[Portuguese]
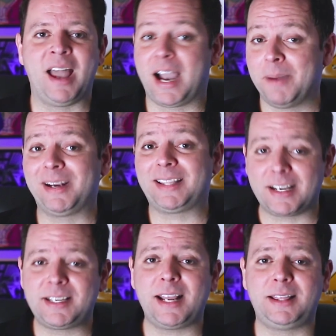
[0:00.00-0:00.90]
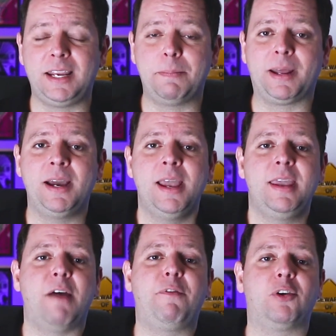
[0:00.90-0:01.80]
A câmera traseira é tripla
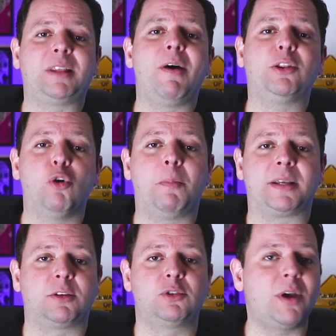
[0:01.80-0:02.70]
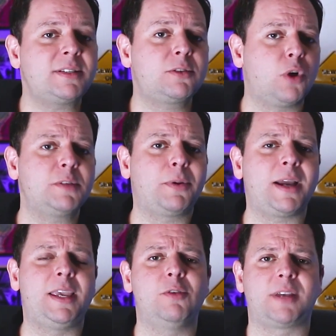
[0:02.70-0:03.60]
e a frontal é dupla, são só esses dois
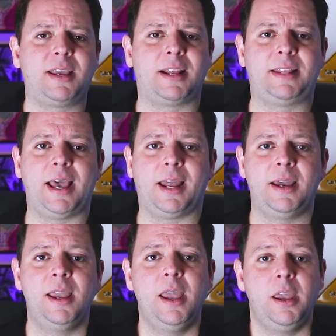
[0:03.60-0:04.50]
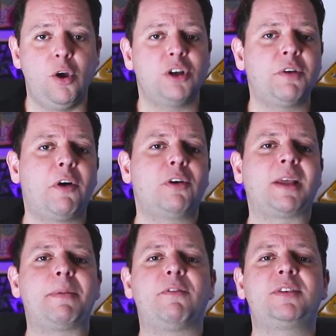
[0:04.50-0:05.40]
buraquinhos aqui na tela. E hoje eu vou
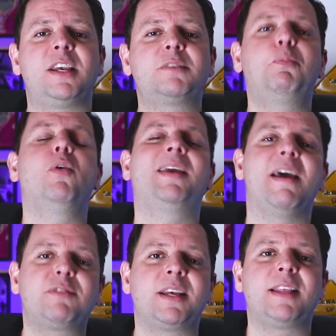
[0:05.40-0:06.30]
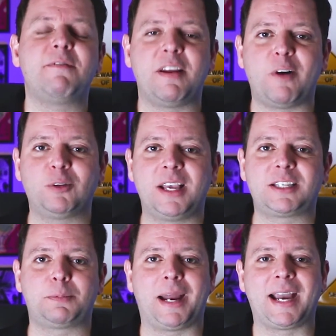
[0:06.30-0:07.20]
contar para vocês por que você deve levar um
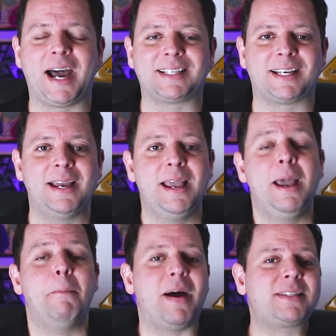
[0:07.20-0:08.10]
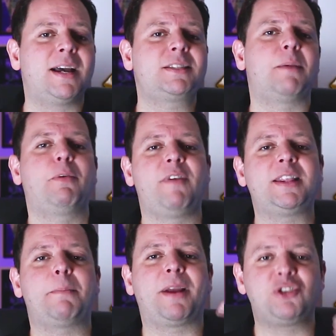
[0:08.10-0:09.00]
desses para casa. Mas antes,
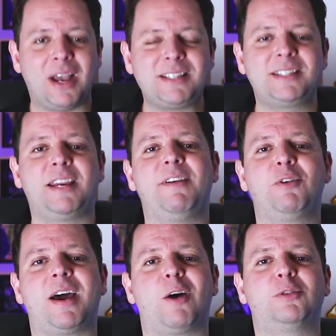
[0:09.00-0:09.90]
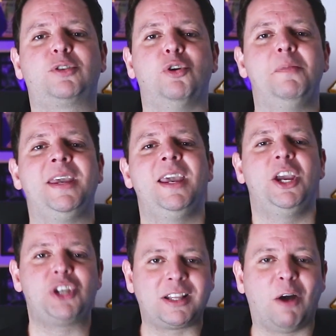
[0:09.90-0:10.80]
aproveita para já se inscrever no canal do Sub
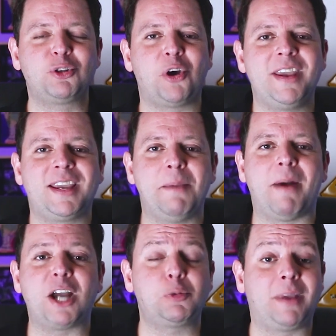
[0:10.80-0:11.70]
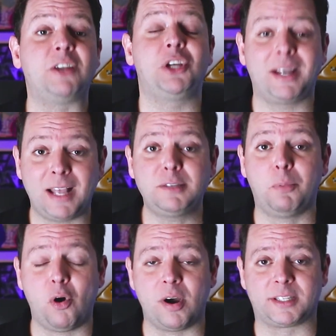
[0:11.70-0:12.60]
e já dá um joinha aqui embaixo, porque a dica é das
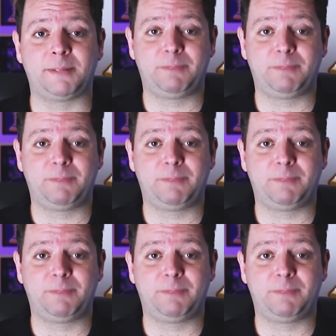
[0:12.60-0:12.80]
boas.